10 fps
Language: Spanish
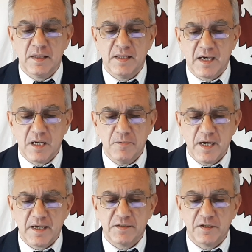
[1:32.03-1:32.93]
de aquel
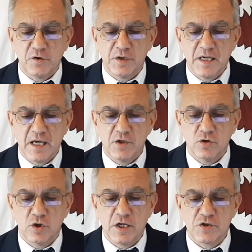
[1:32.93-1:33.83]
viaje
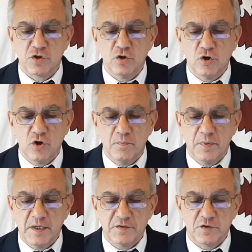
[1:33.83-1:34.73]
extraordinario que solo
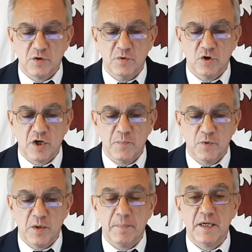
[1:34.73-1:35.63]
hombres como los que
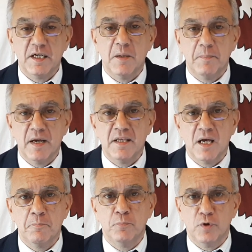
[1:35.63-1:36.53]
puede parir
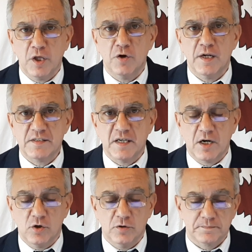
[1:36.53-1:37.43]
España pudieron hacerlo.